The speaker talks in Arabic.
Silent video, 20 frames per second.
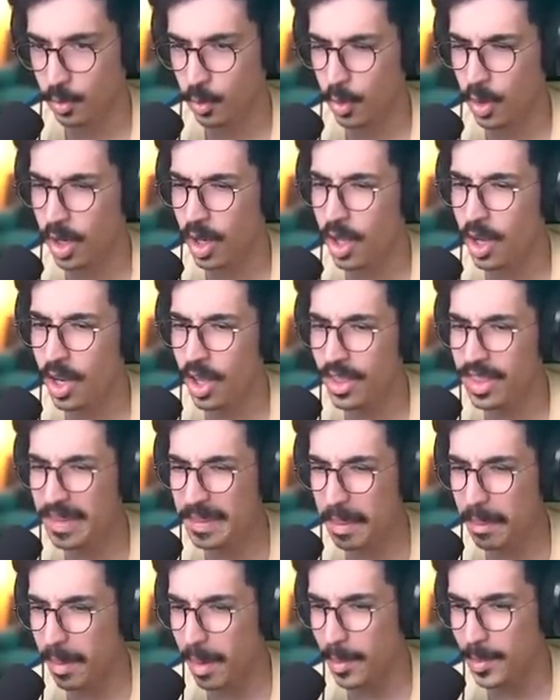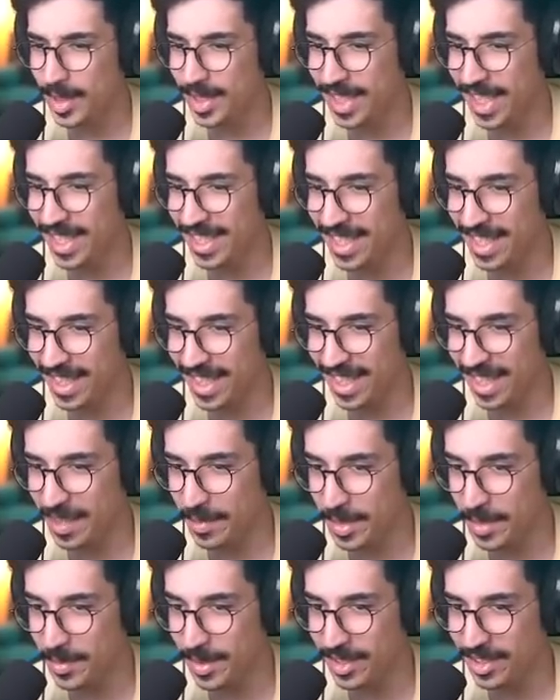والله العظيم ابغى مشتيها زي كذا
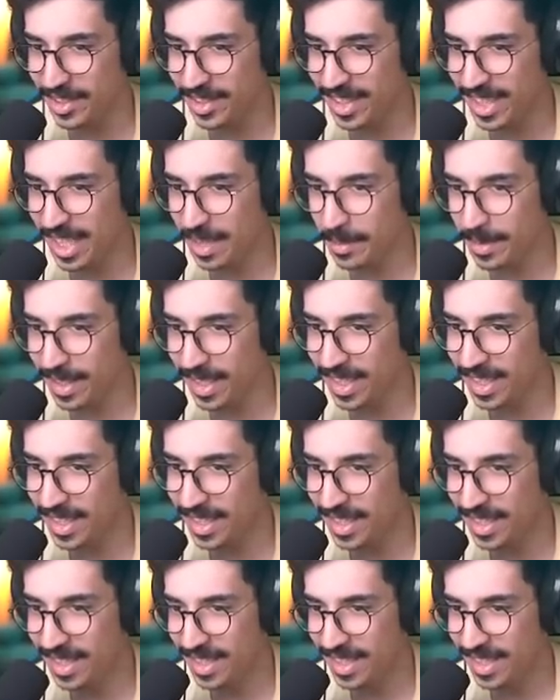بس ما ادري شلون جابها